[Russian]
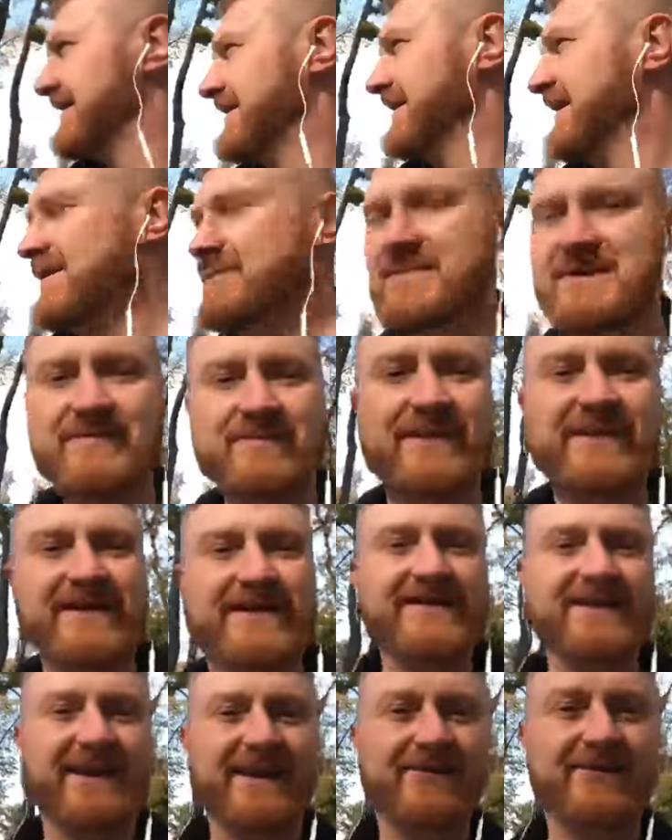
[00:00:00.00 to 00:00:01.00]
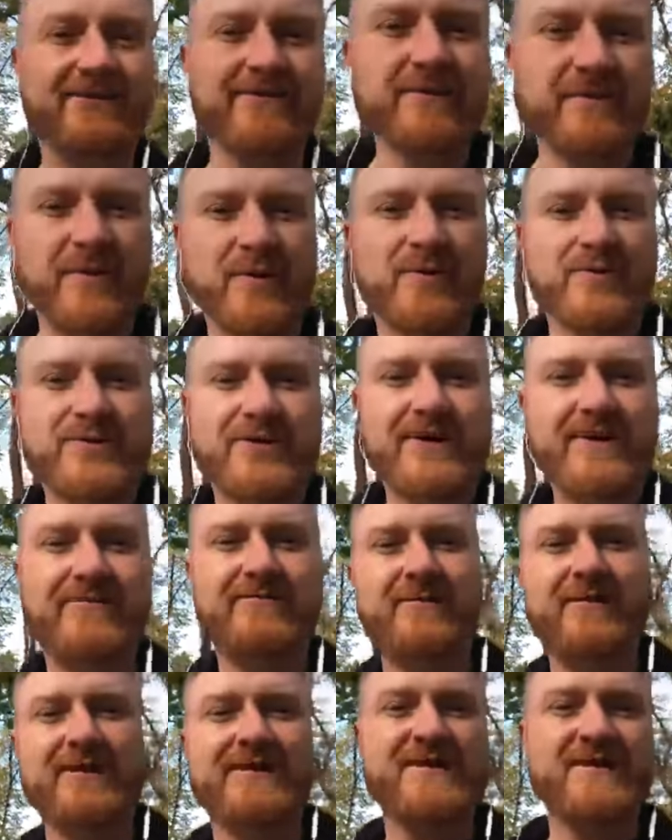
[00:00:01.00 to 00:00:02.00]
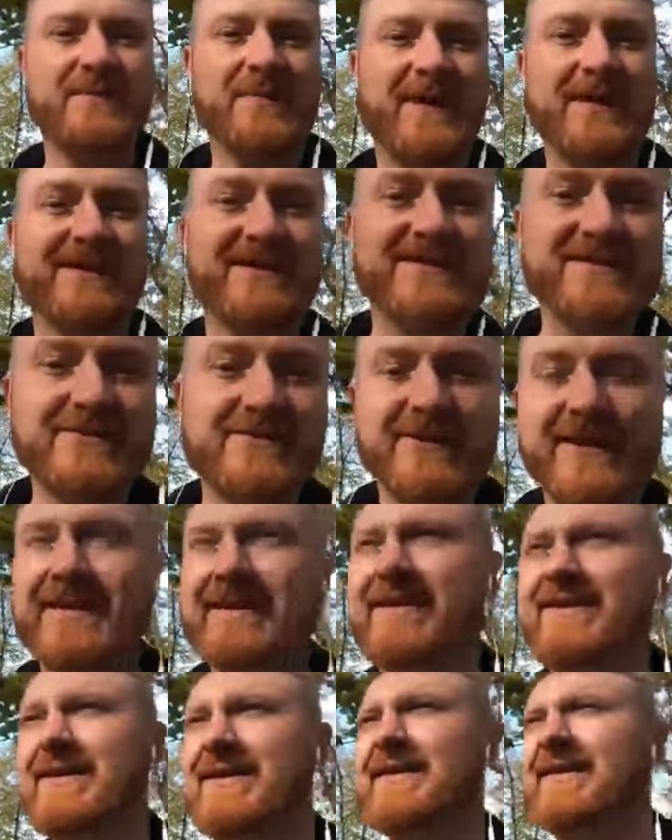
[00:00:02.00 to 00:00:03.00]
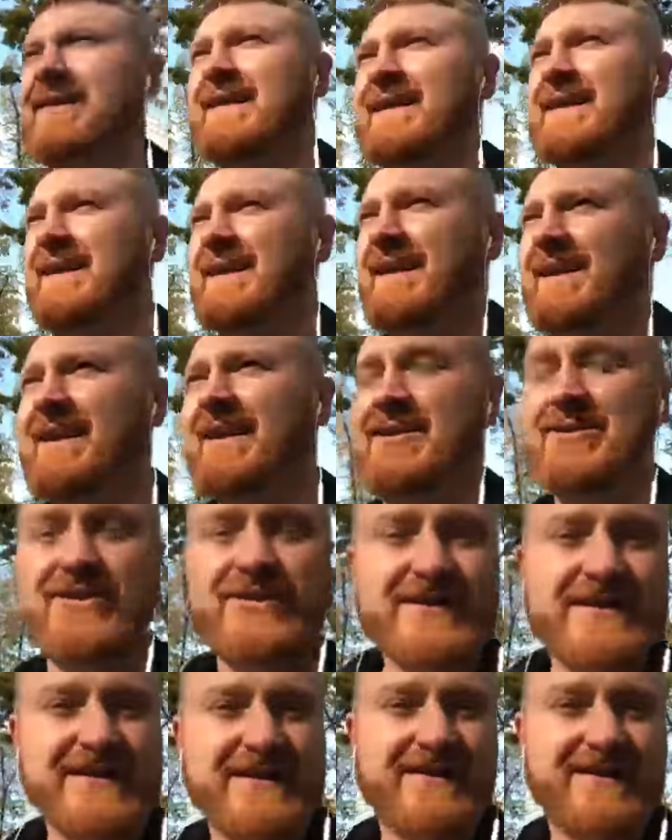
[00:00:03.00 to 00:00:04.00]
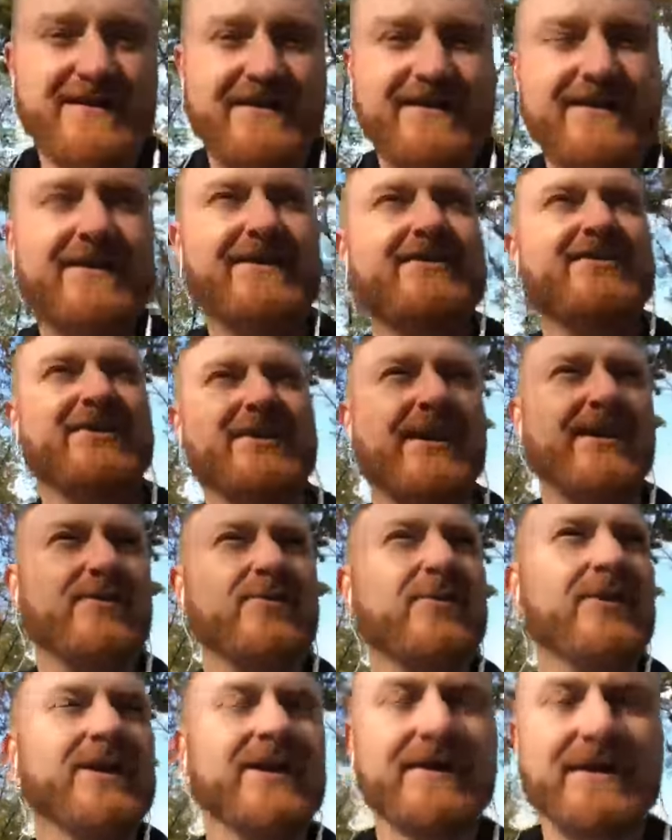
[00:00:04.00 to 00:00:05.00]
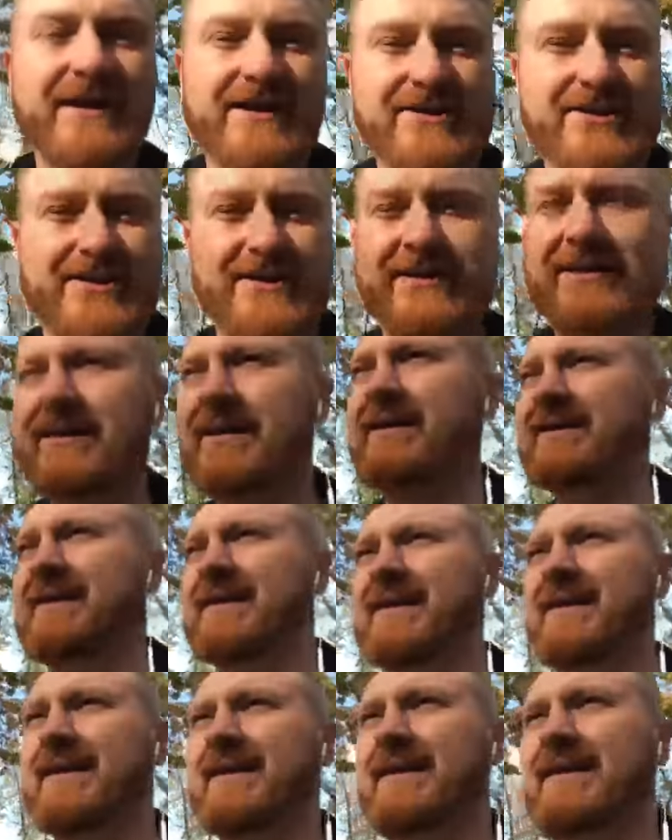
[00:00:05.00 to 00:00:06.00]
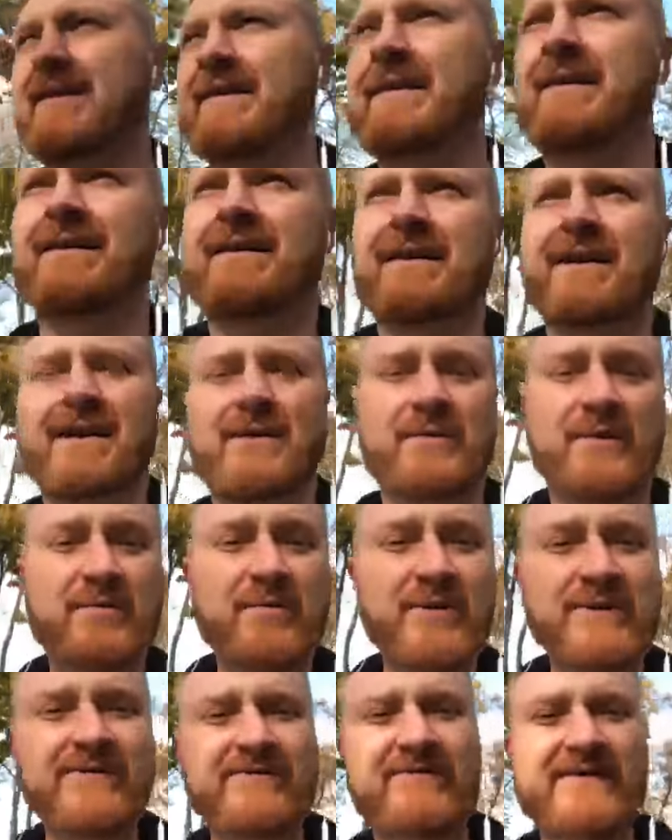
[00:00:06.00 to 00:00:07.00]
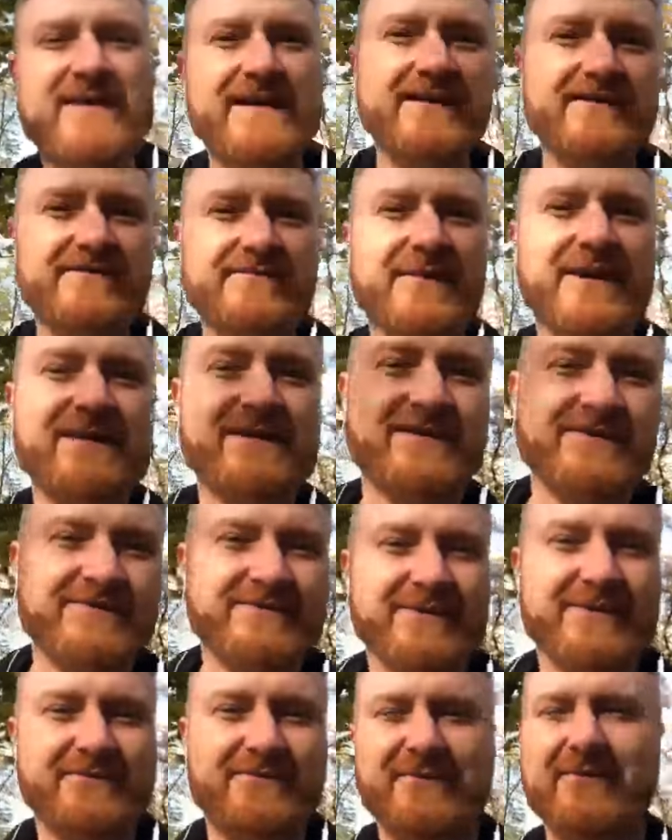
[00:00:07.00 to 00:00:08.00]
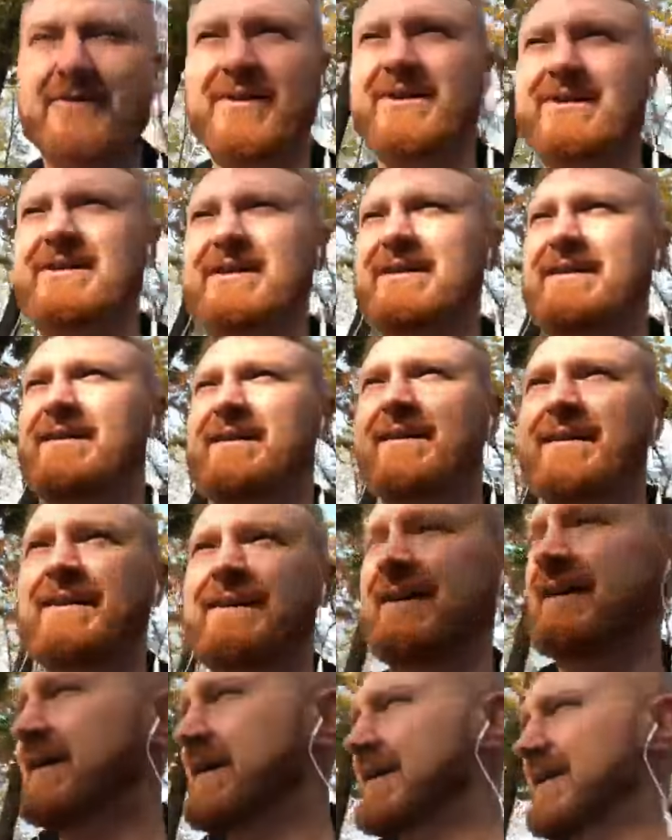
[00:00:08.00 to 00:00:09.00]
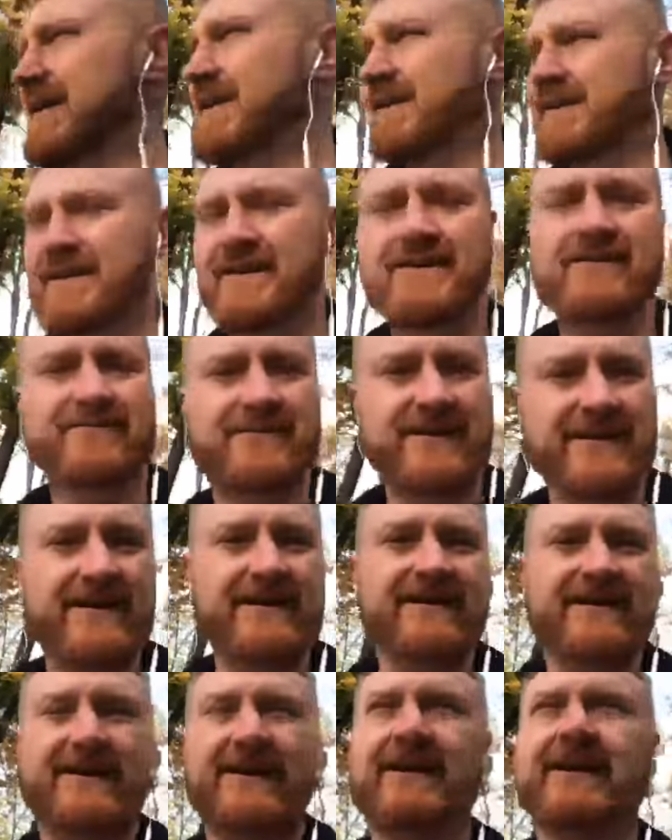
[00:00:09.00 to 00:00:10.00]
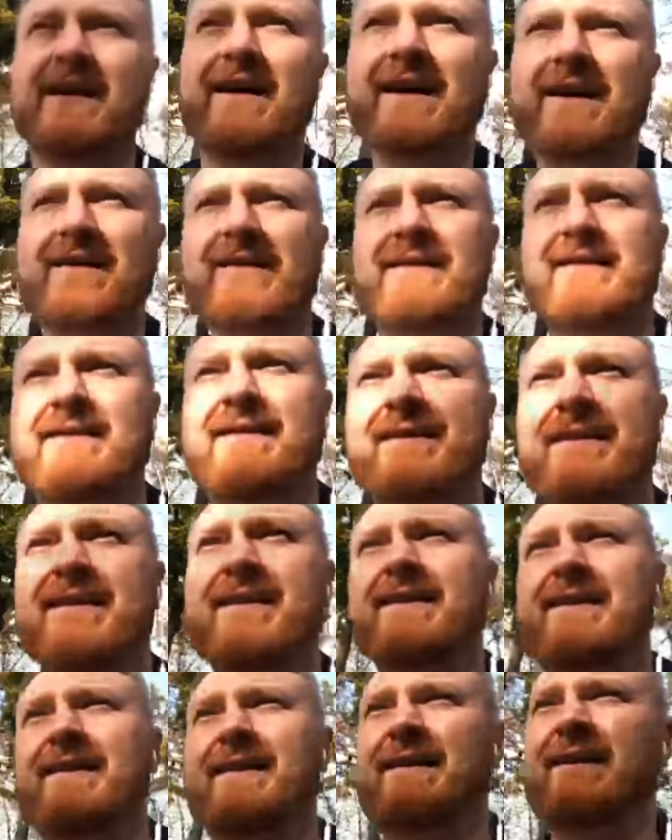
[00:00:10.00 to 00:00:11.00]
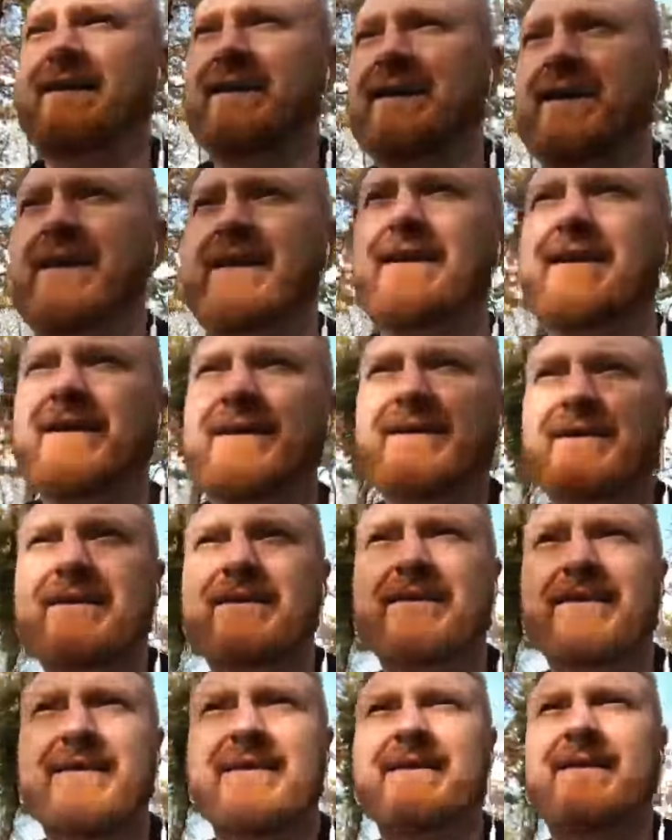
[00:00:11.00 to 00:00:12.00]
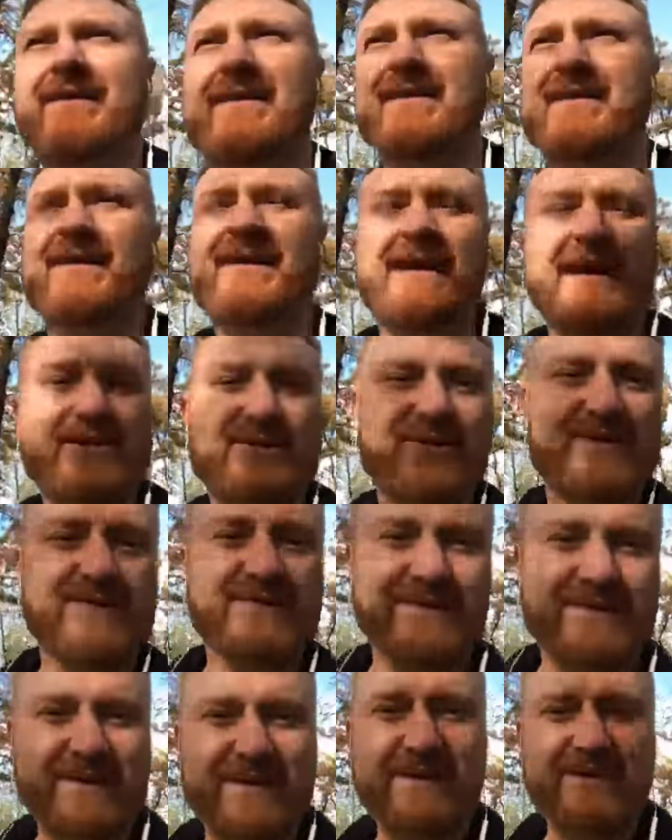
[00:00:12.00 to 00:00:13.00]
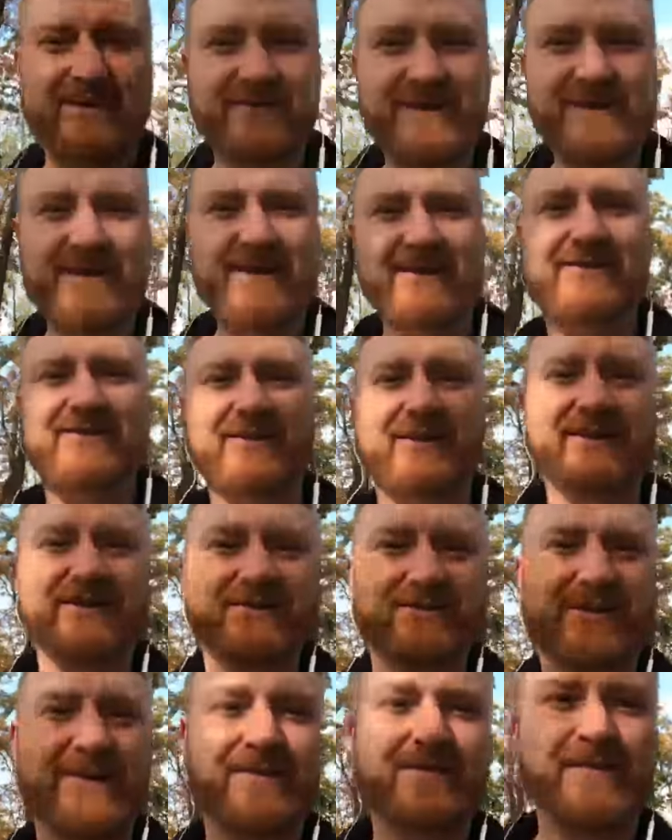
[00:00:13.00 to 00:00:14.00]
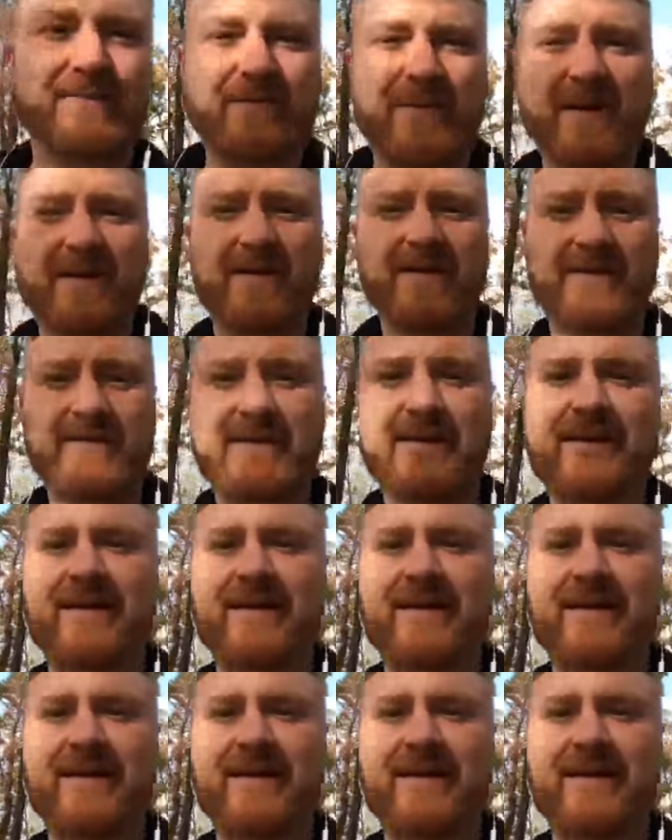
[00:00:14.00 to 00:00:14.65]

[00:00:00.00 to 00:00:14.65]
и посмотрите, кого вы получили в муниципальный совет. И жить 4 года дальше. А, мы будем все вместе в этом городе. И вы, и я. И качество тех людей, которые туда попало,